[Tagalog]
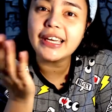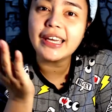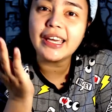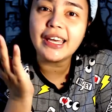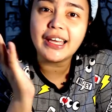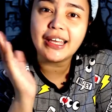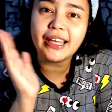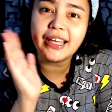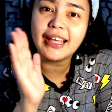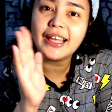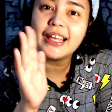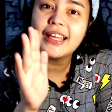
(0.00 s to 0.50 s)

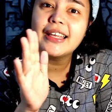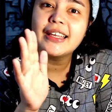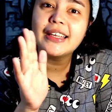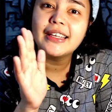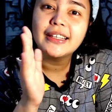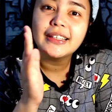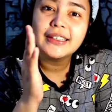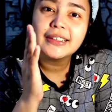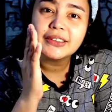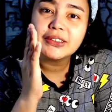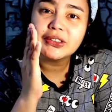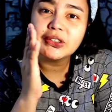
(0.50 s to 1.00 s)
kaya
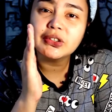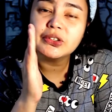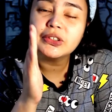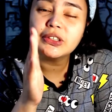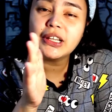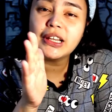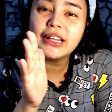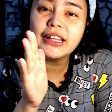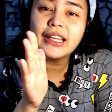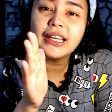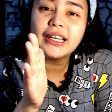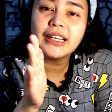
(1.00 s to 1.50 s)

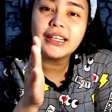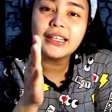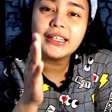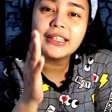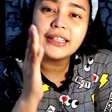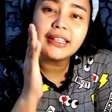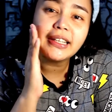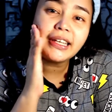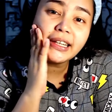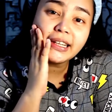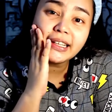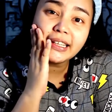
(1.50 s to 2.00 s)
doon lang
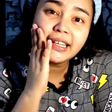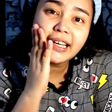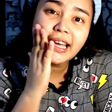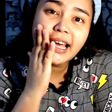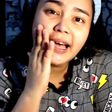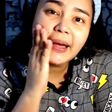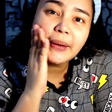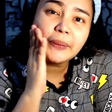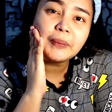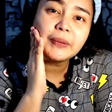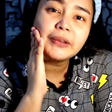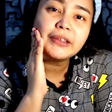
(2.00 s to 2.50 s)

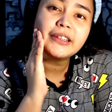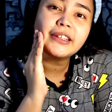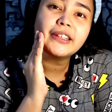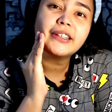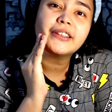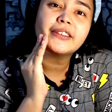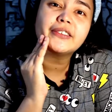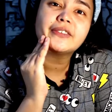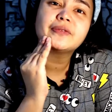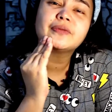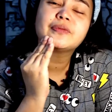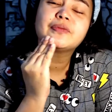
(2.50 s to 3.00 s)
ginagamit.
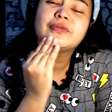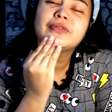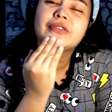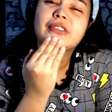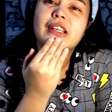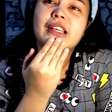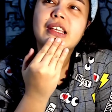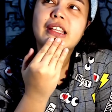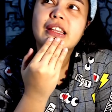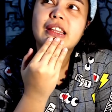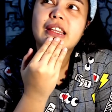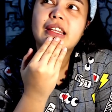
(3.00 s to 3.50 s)

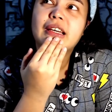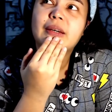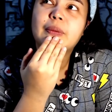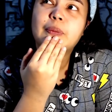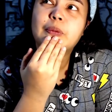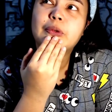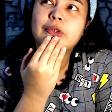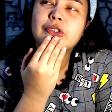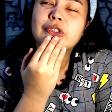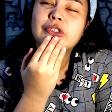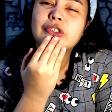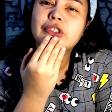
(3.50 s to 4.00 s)

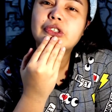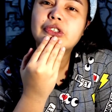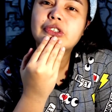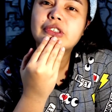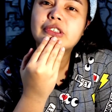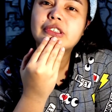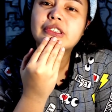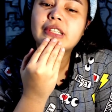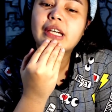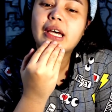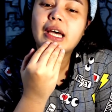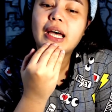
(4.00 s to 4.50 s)
Tapos
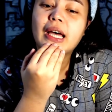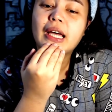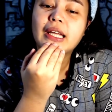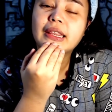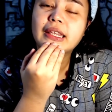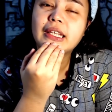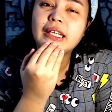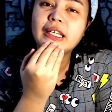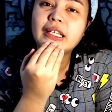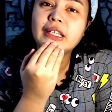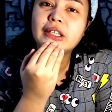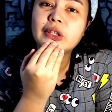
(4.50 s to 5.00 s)
yun,
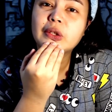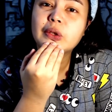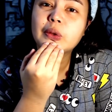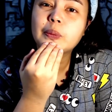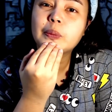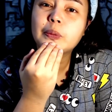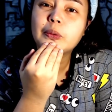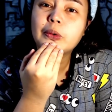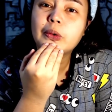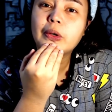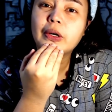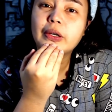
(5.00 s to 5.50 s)
sa tingin
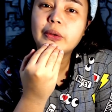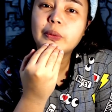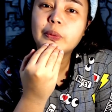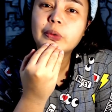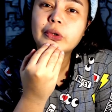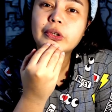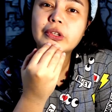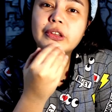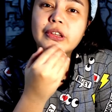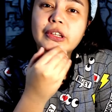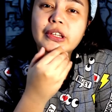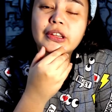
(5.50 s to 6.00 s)
ko po ay
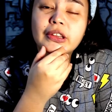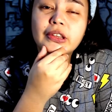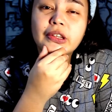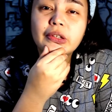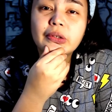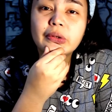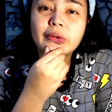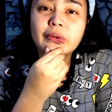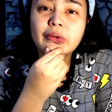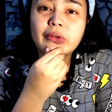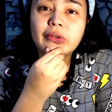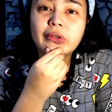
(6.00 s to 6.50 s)
worth it
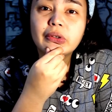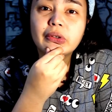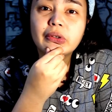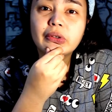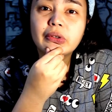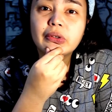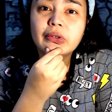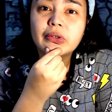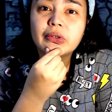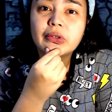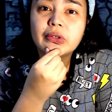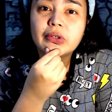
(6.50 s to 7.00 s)

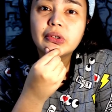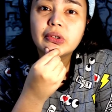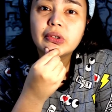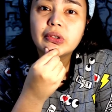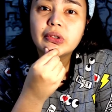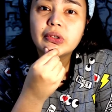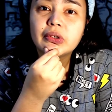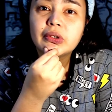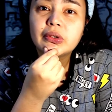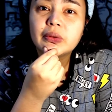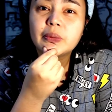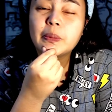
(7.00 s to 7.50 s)
yung
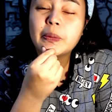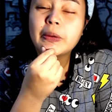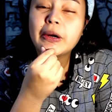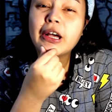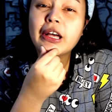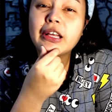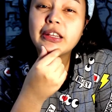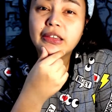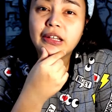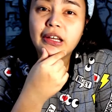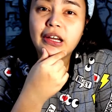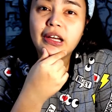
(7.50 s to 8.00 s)

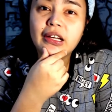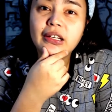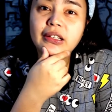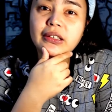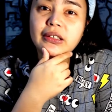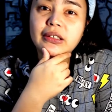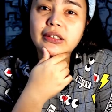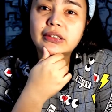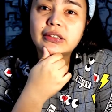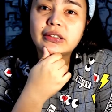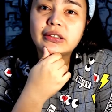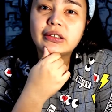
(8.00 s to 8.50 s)

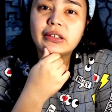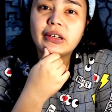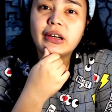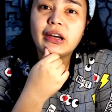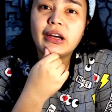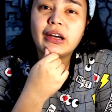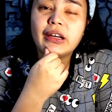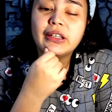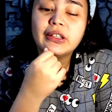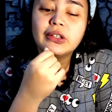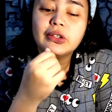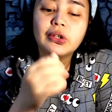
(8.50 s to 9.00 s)
product.
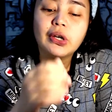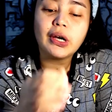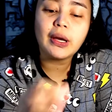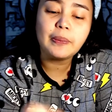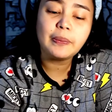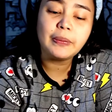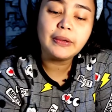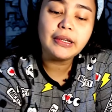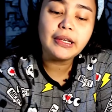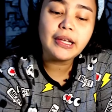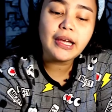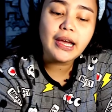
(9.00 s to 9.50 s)
Uh, ito nga
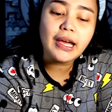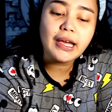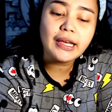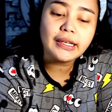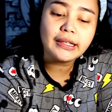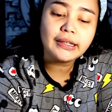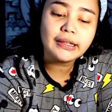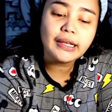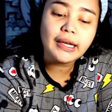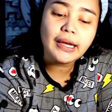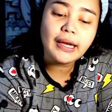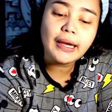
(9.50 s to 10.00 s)
pala
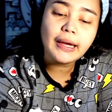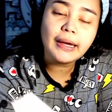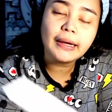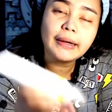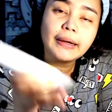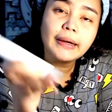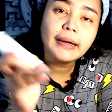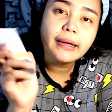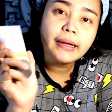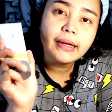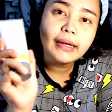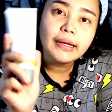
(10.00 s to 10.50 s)
ay
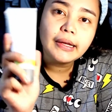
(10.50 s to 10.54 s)
nag